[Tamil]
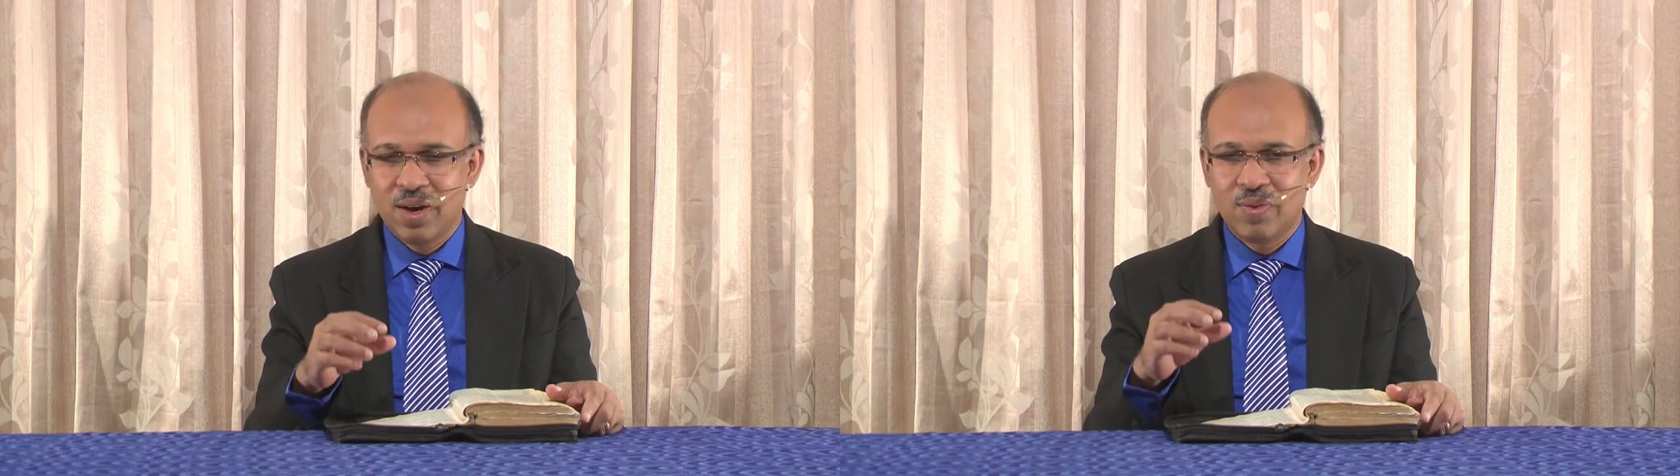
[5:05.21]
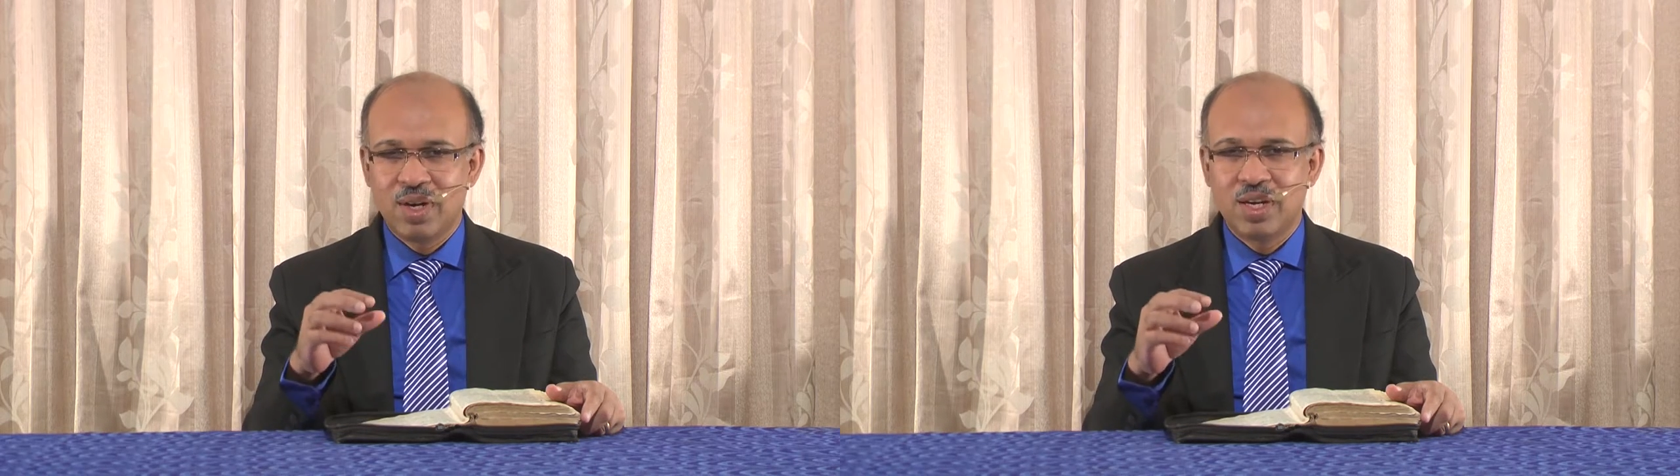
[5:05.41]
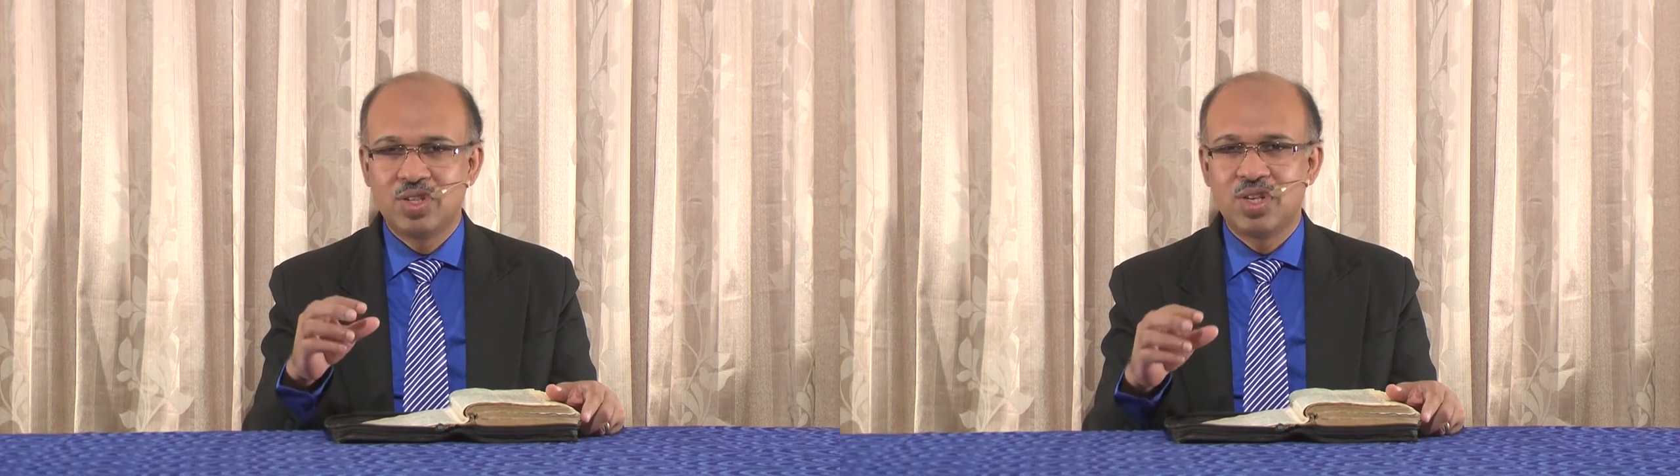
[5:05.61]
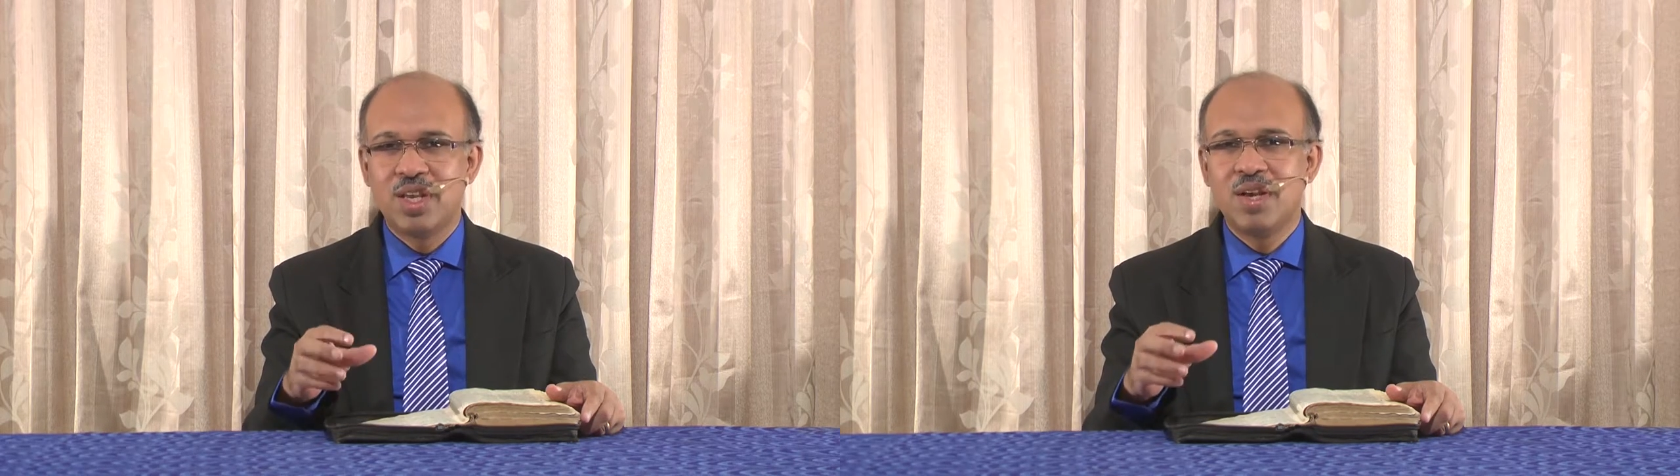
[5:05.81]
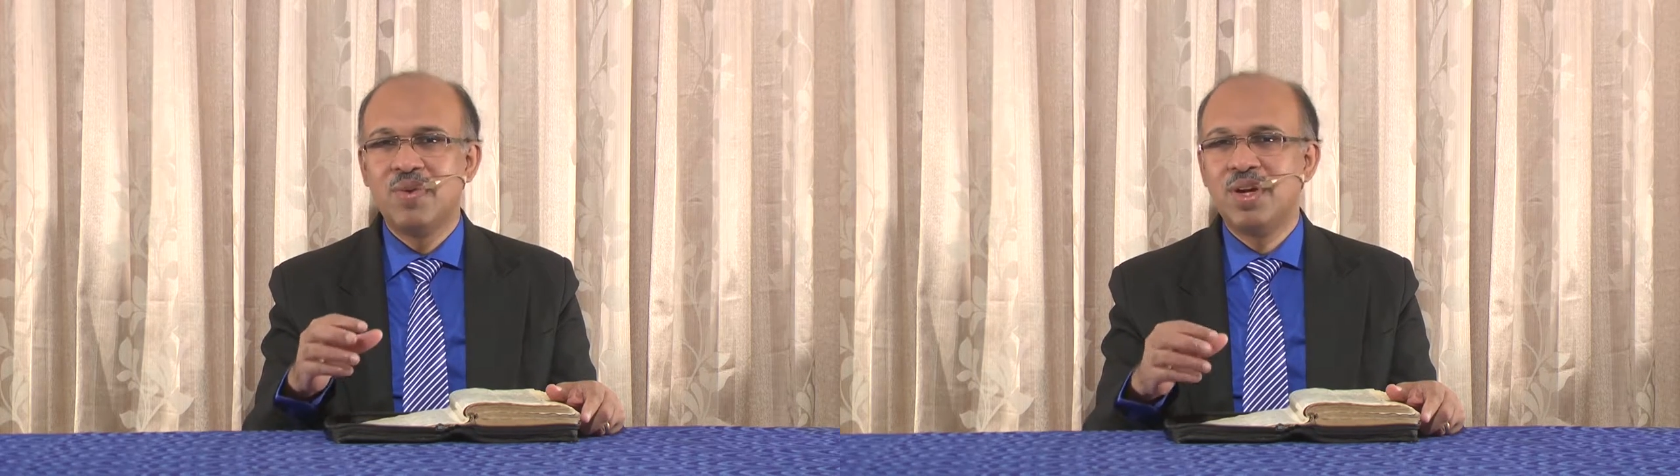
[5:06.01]
அவர்கள்
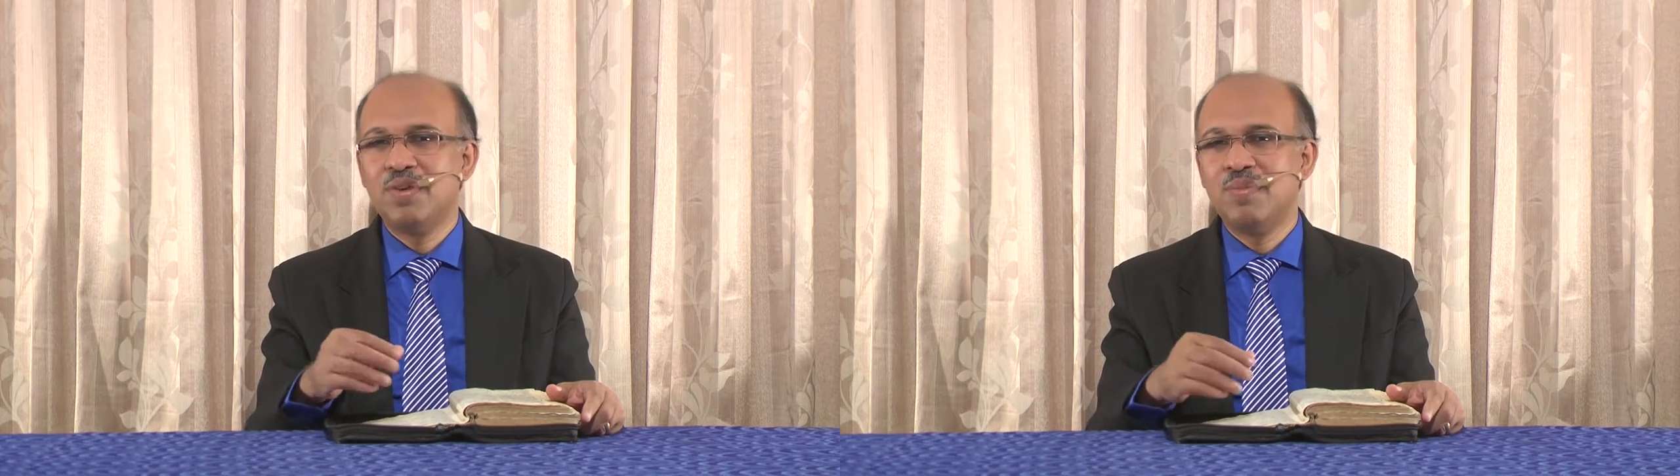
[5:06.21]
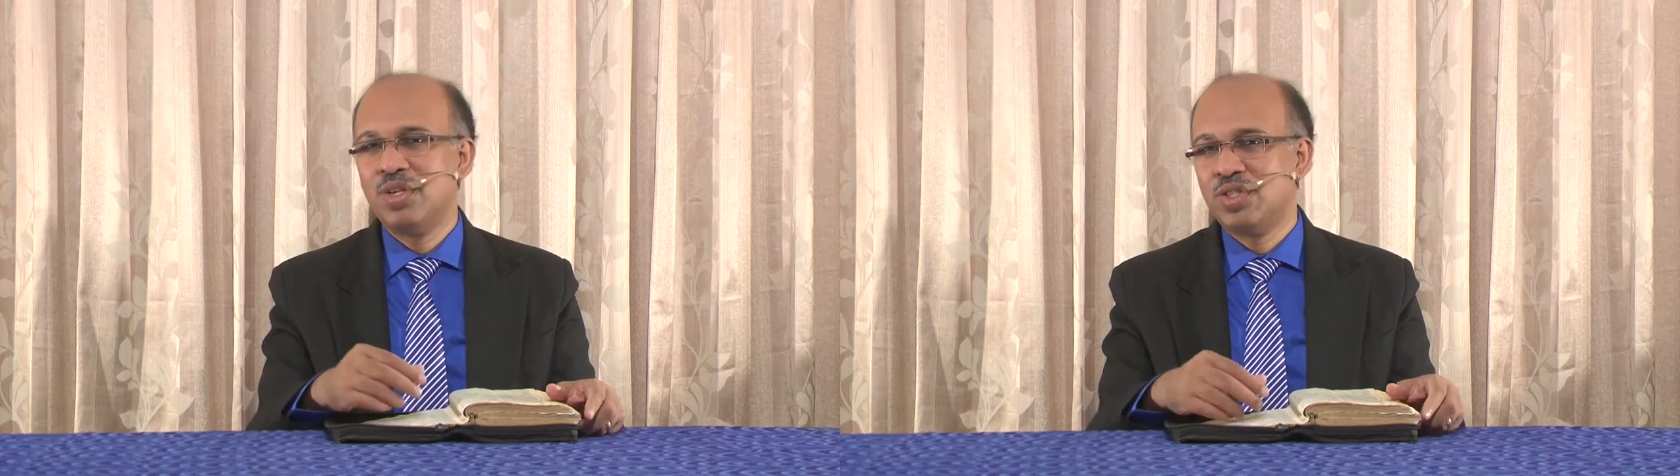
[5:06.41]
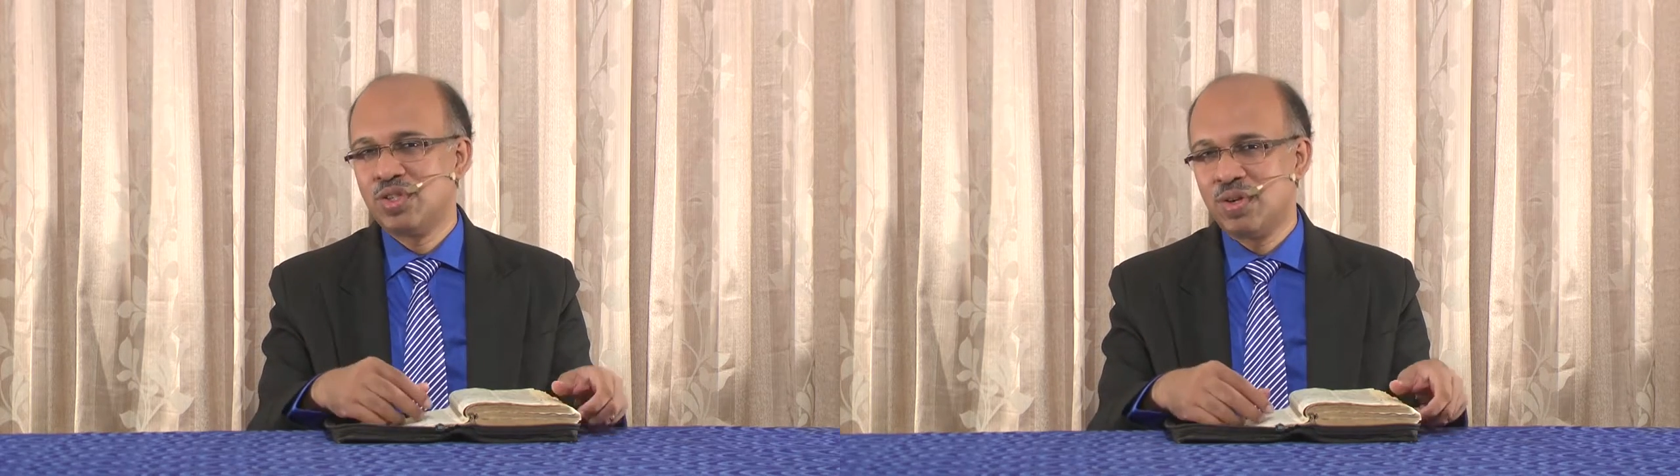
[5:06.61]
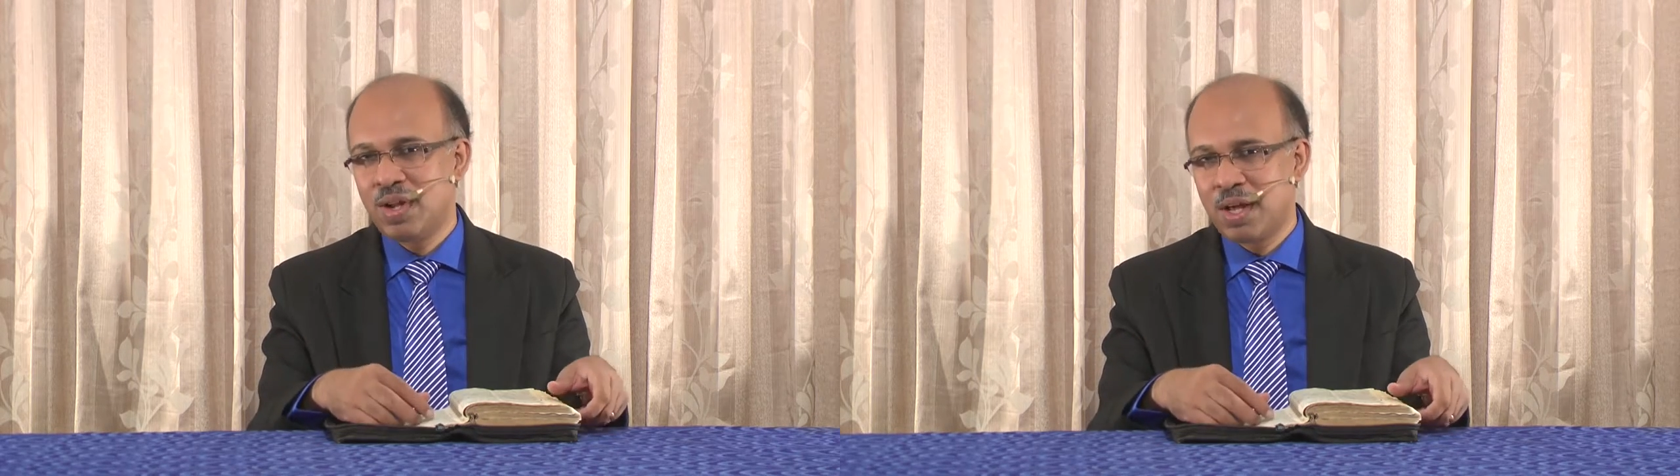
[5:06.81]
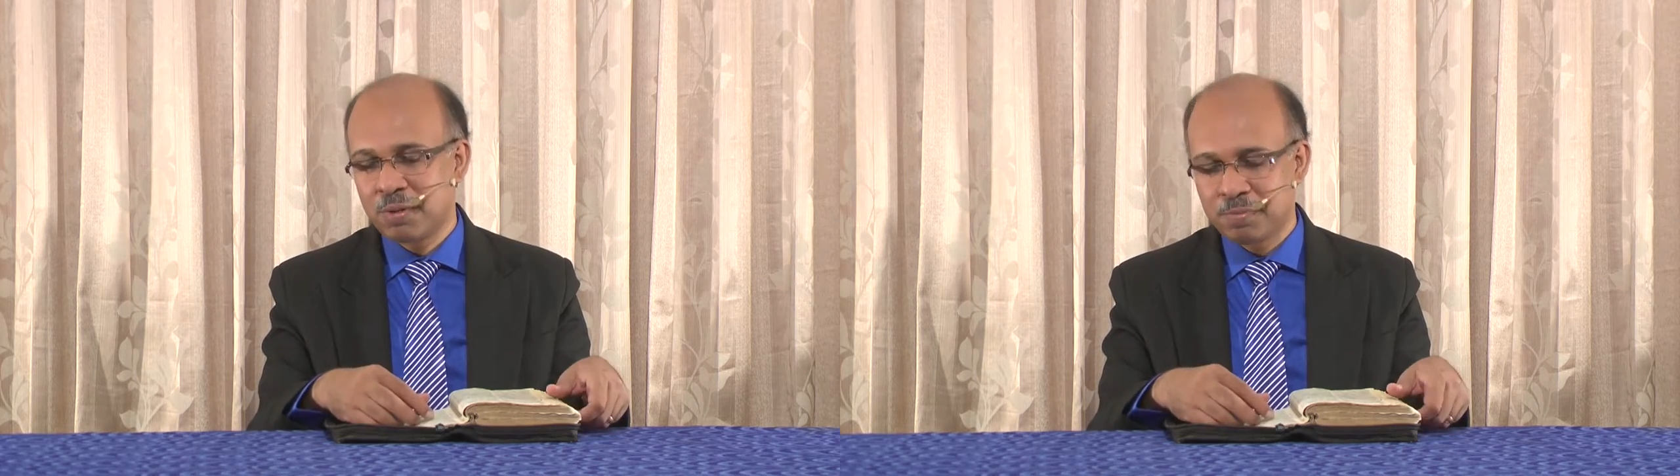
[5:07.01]
செய்ய வேண்டும் என்று
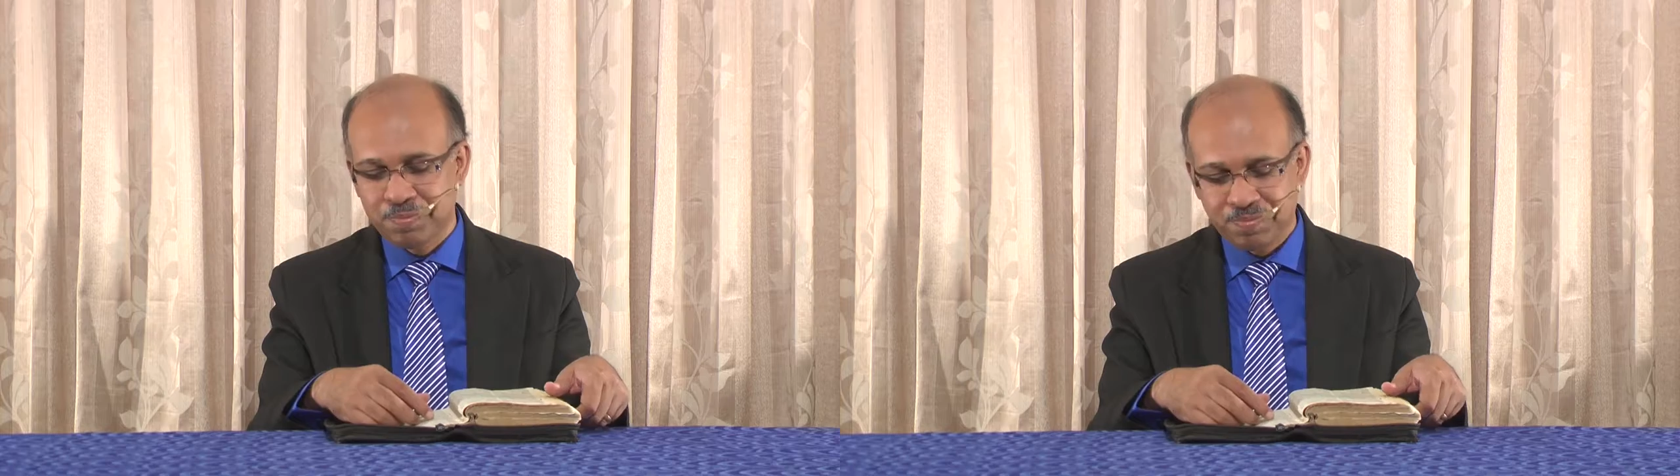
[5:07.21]
சொன்னார்